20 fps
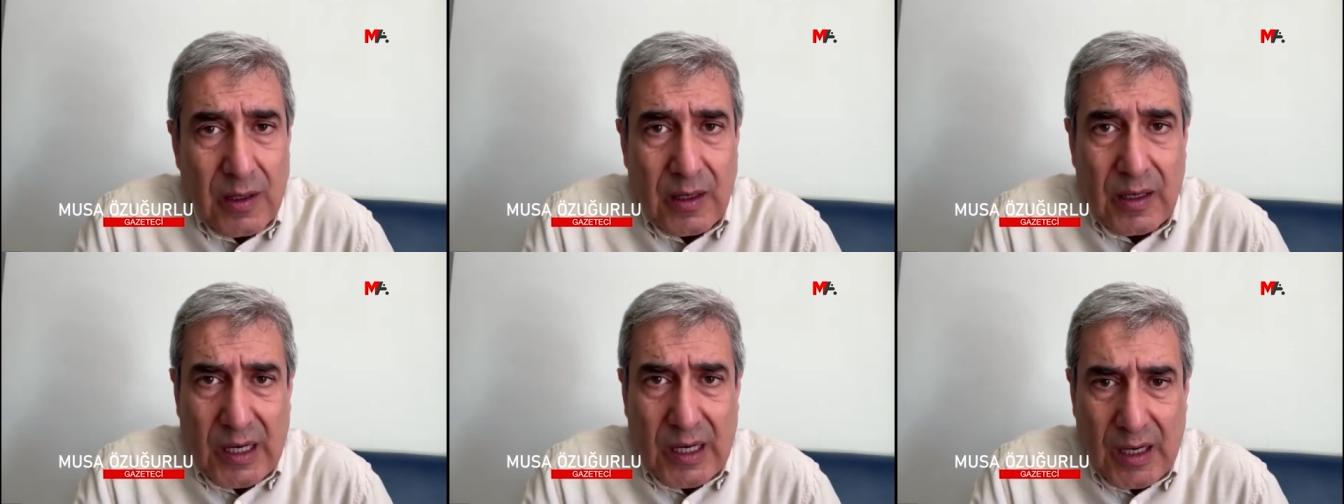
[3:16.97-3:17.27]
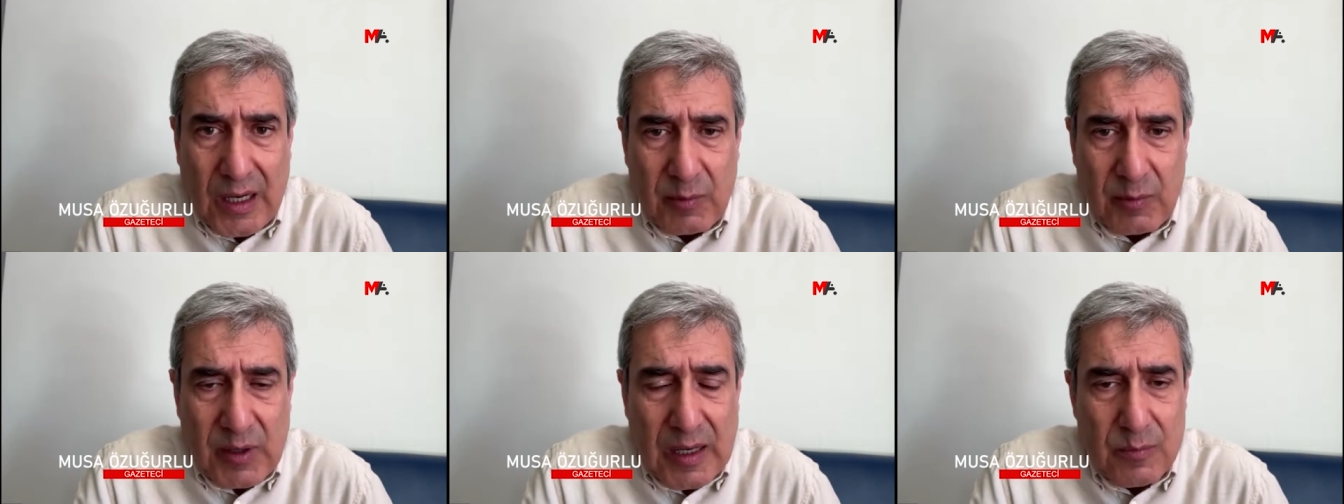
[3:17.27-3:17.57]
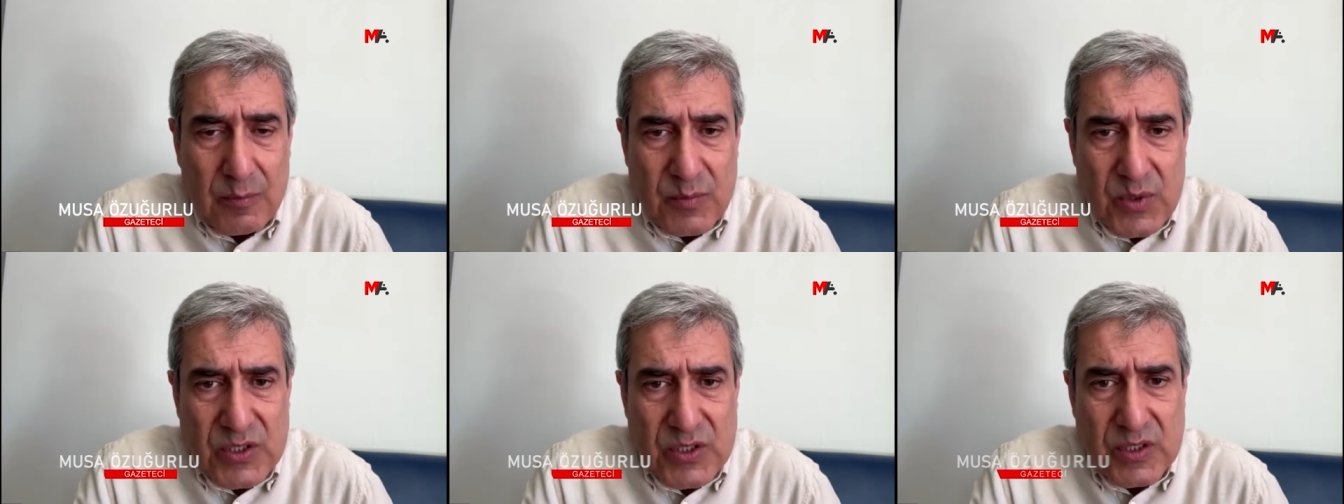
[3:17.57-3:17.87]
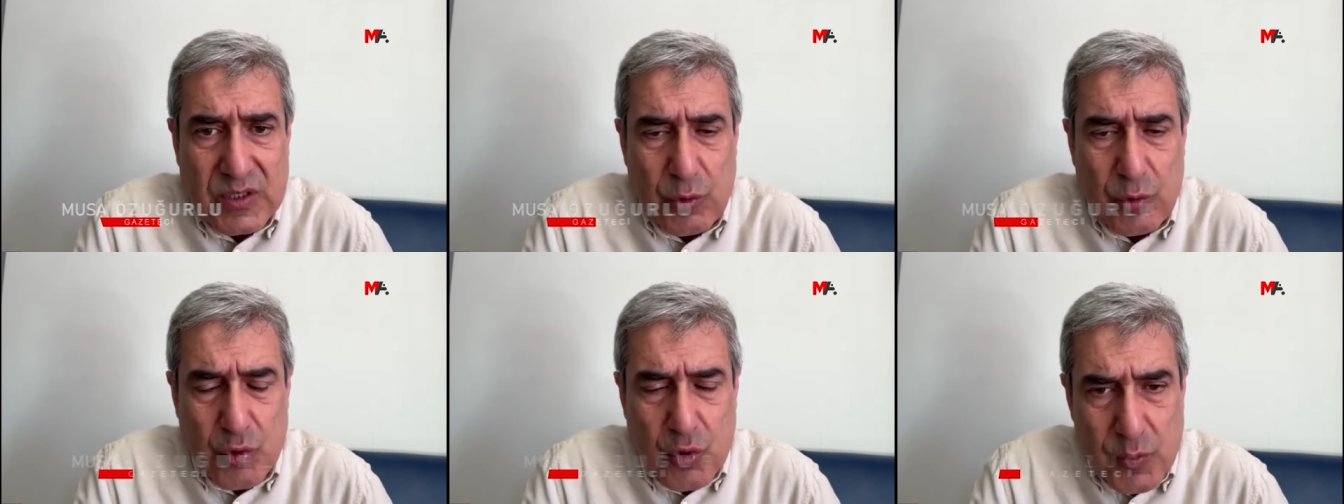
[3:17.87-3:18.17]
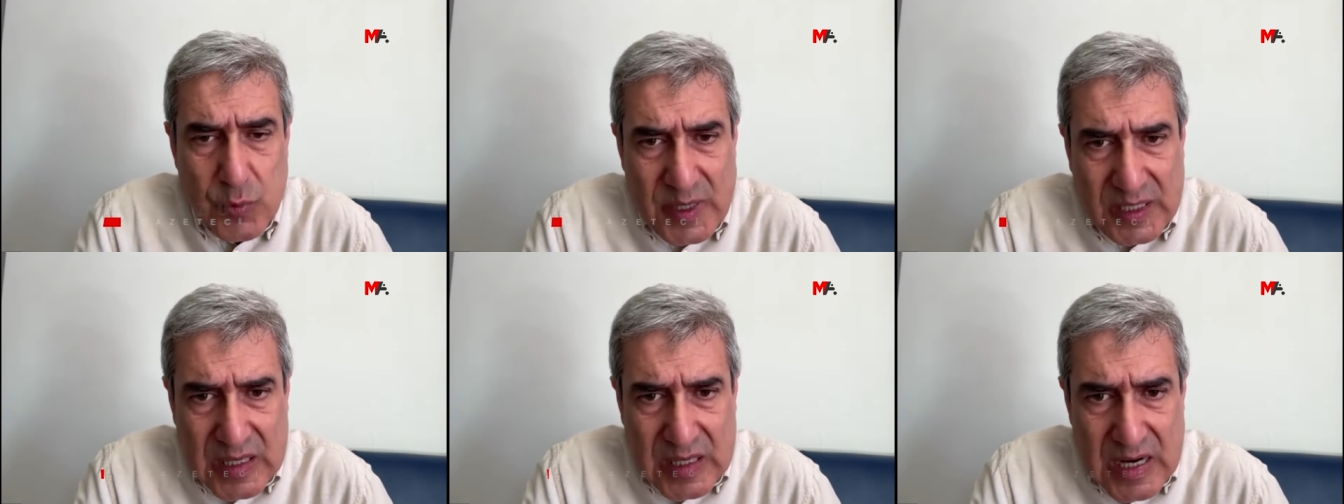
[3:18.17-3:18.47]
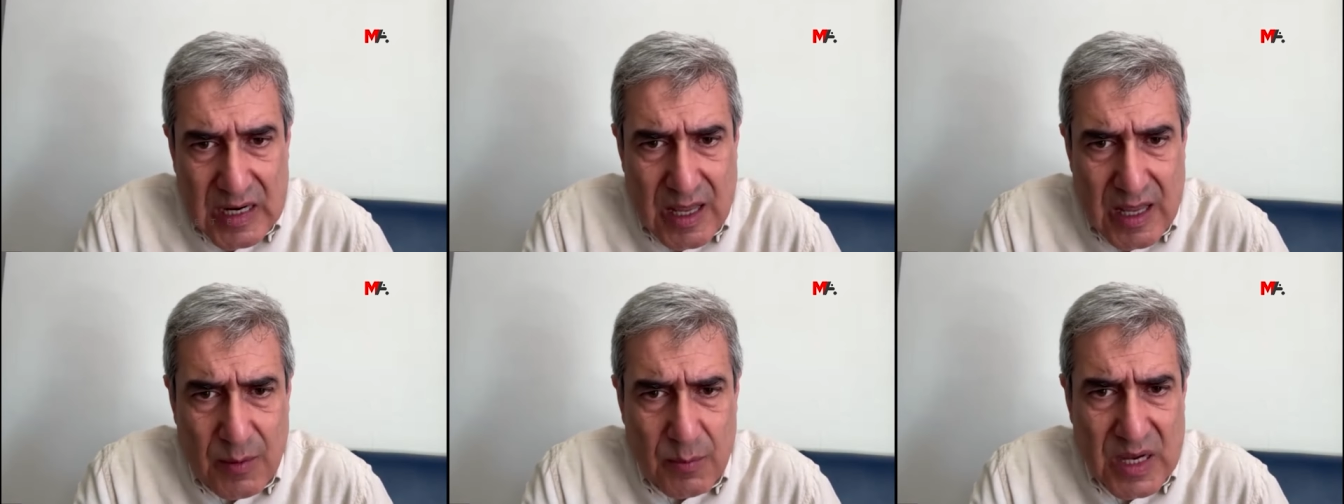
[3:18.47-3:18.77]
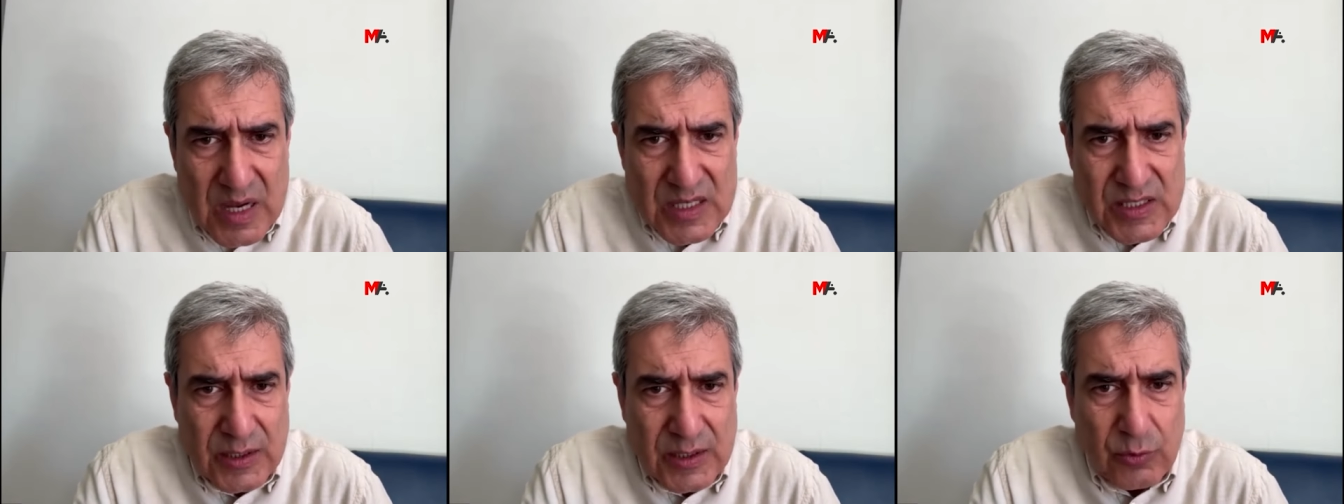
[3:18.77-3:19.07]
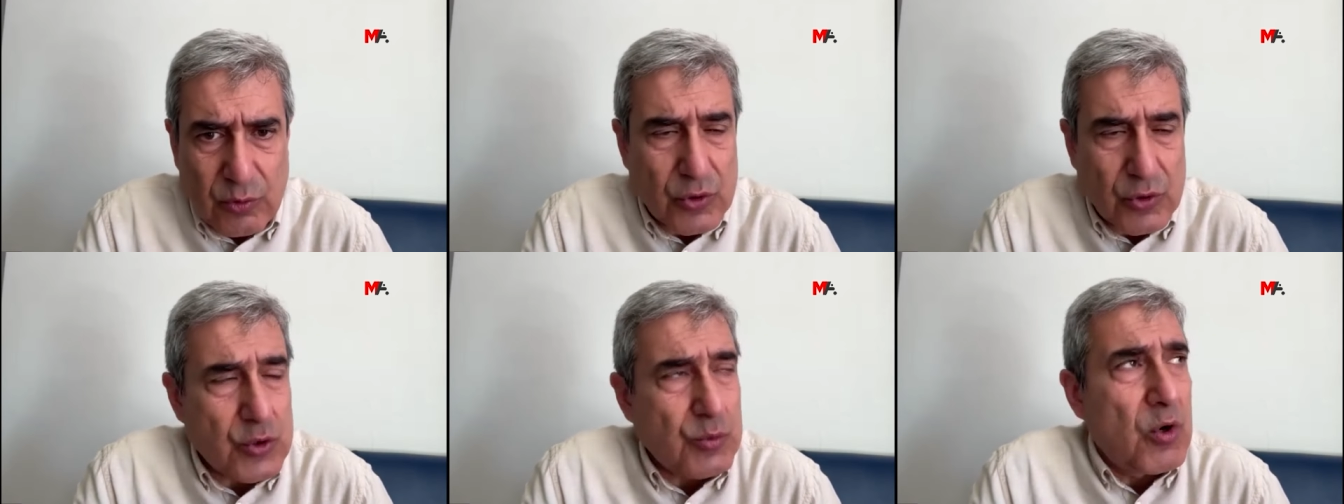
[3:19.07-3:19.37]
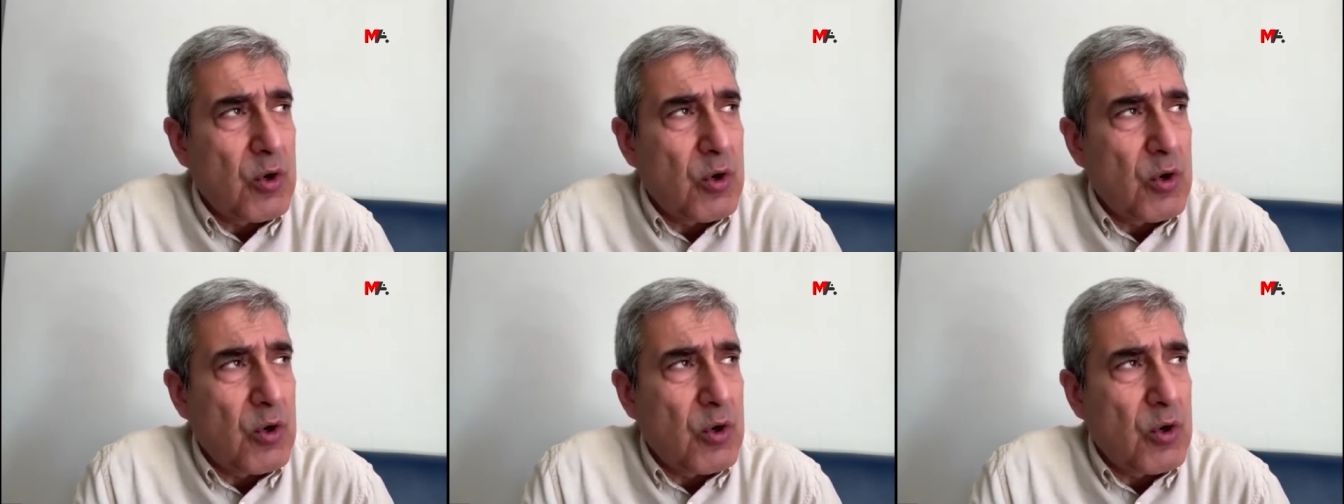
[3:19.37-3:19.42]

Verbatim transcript: E, ama biz hükümetlerden bahsediyoruz.